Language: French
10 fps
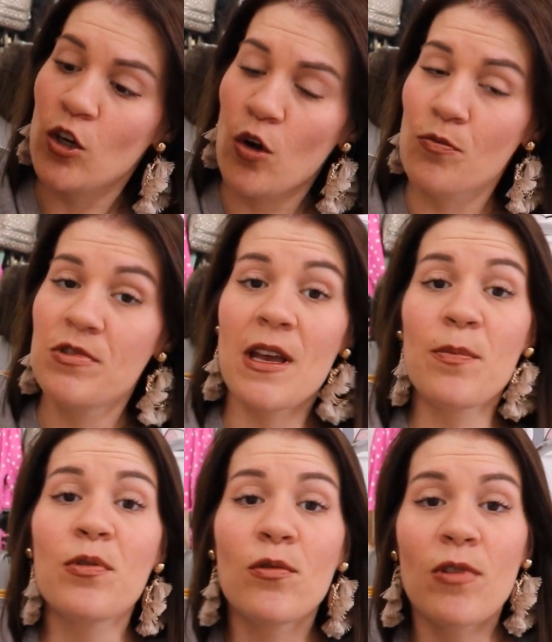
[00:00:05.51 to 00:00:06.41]
Comme vous
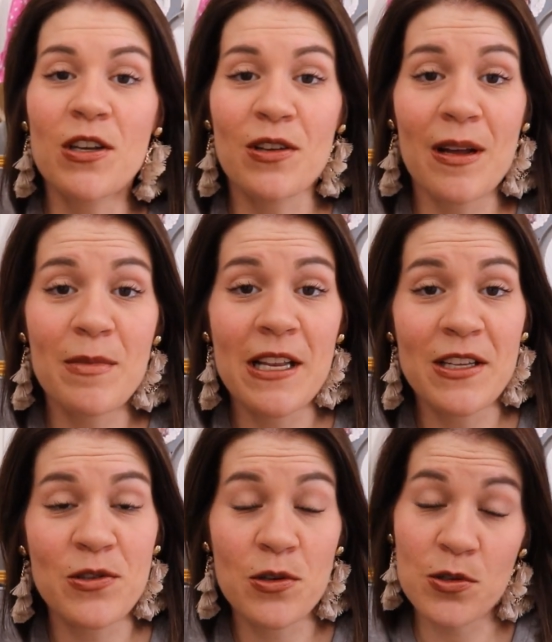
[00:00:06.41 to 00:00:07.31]
avez pu le voir sur la
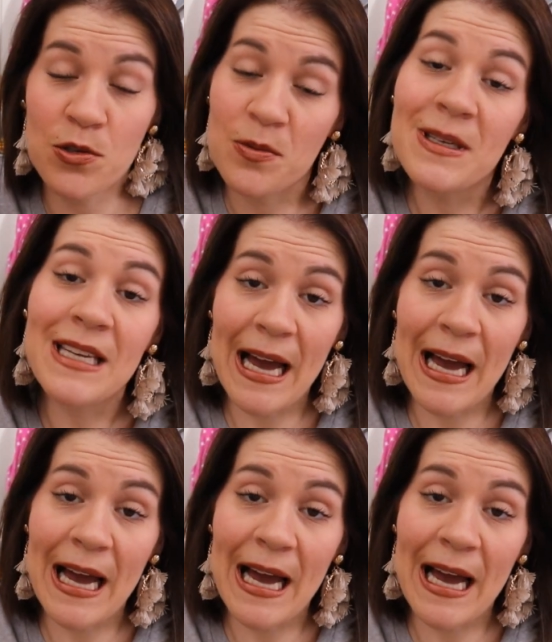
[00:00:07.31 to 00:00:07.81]
miniature, je suis